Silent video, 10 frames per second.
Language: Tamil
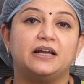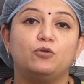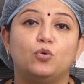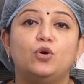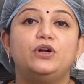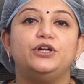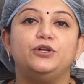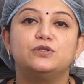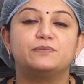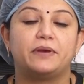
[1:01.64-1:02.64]
எல்லாம்னா
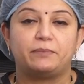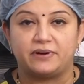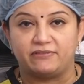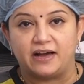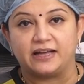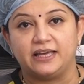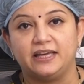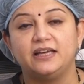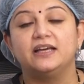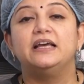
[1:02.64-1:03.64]
ஓல்டு நியூஸ் பேப்பர்
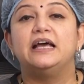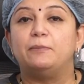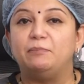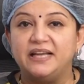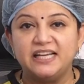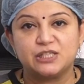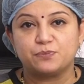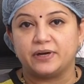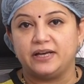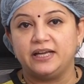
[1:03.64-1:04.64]
வாங்கி
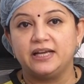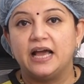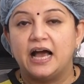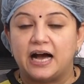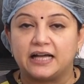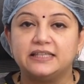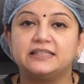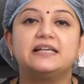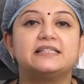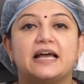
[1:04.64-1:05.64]
ப்ளீச் பண்ணி
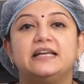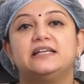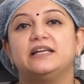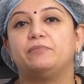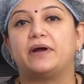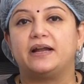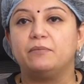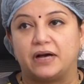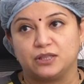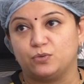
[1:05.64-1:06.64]
அதை தான் சானிட்டரி
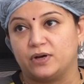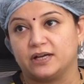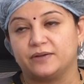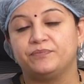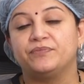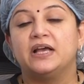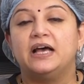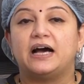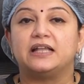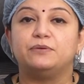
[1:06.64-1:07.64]
பேடாக மாற்றுவாங்க
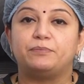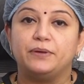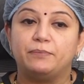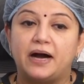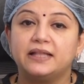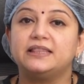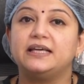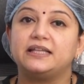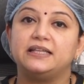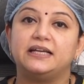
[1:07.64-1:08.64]
அது அப்படி
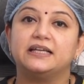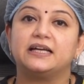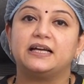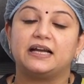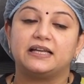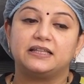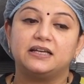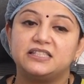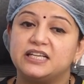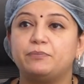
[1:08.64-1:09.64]
மாற்றி அது எடுக்கிறனால
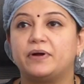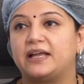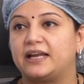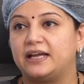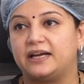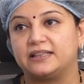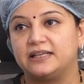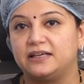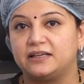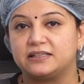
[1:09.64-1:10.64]
தான் சீப்பாக நிறைய
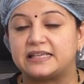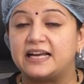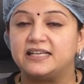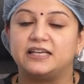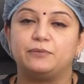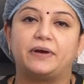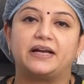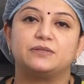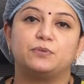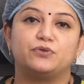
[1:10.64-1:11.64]
இடத்துல சானிட்டரி
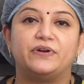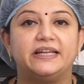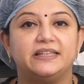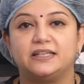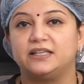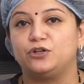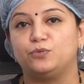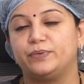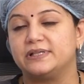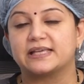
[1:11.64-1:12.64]
பேட்ஸ் இப்போ டுவெண்ட்டி தேர்ட்டி
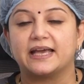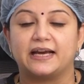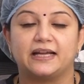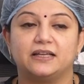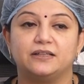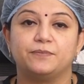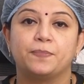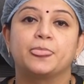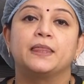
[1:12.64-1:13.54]
ருபீஸ்க்கே கிடைக்குது